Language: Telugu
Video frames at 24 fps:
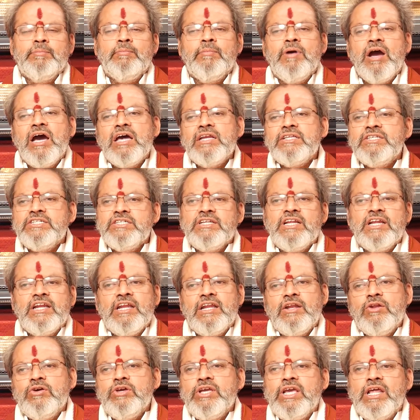మార్చి
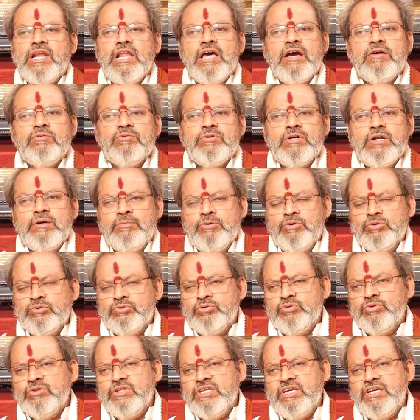నెలలో ఎలా
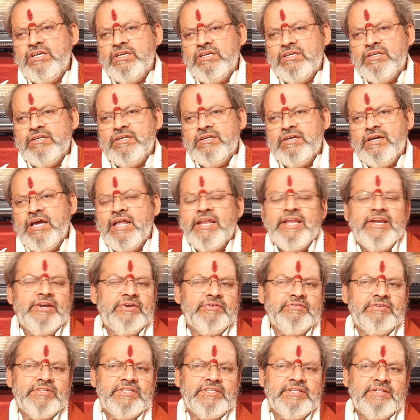ఉండబోతుంది
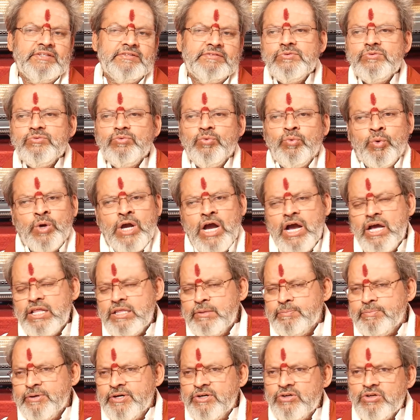అనేటువంటిది
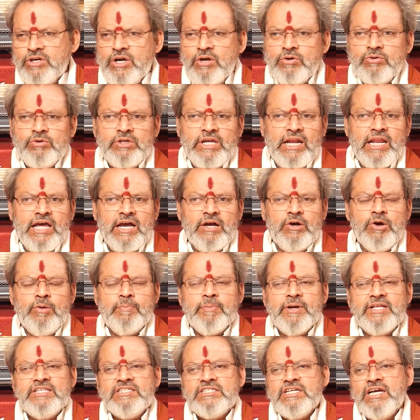ఉగాది పండుగకు ఎలాగో
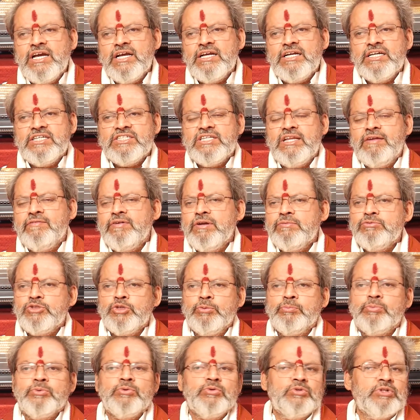పంచాంగ శ్రవణం
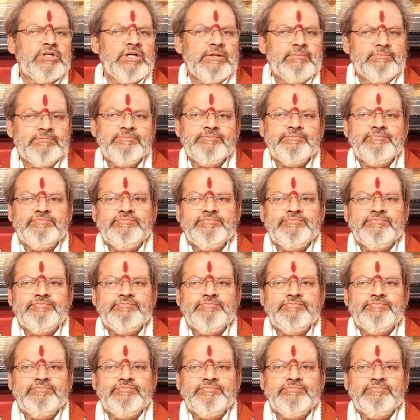చెప్పుకుంటాం